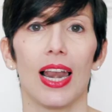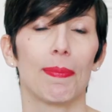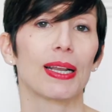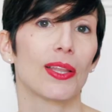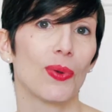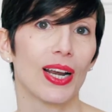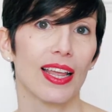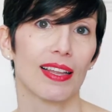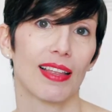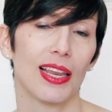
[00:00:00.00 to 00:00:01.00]
La
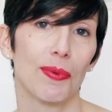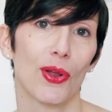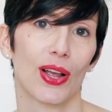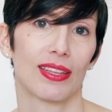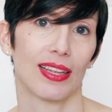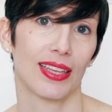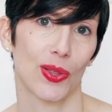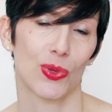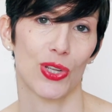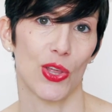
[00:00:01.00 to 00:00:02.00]
particularidad de este libro es que está
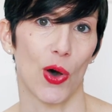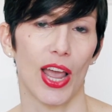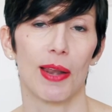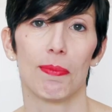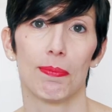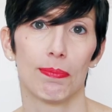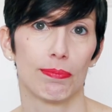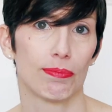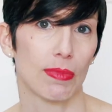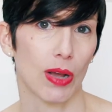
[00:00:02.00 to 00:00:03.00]
traducido
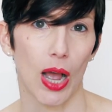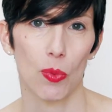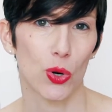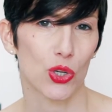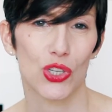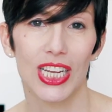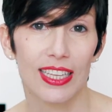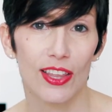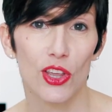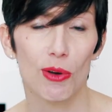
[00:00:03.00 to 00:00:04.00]
en unos
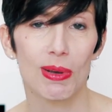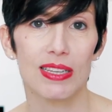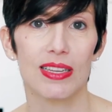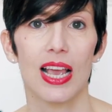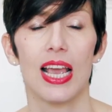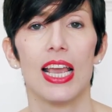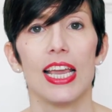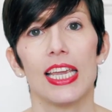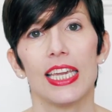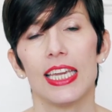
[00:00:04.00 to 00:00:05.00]
siete idiomas
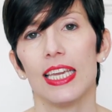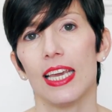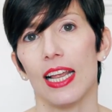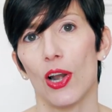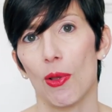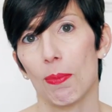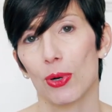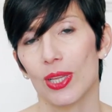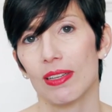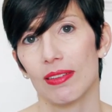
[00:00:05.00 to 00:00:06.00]
y lo
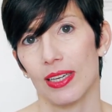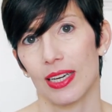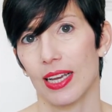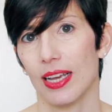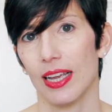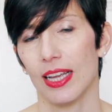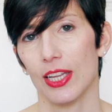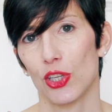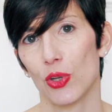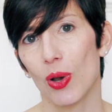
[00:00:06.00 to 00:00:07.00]
importante es
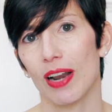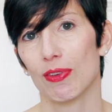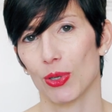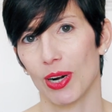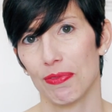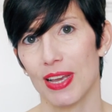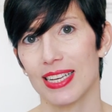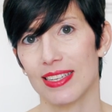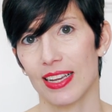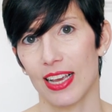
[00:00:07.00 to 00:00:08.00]
que Todas las
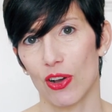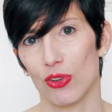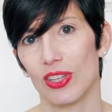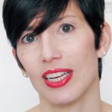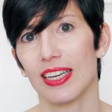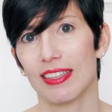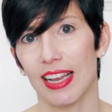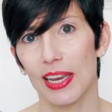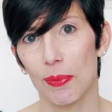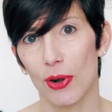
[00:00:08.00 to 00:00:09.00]
fotografías que contiene
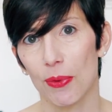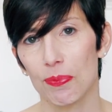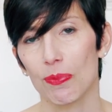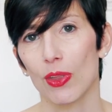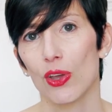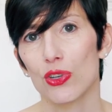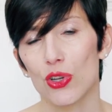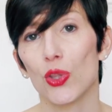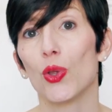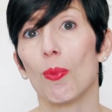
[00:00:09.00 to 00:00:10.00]
este libro
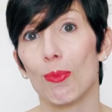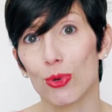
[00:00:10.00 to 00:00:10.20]
son de un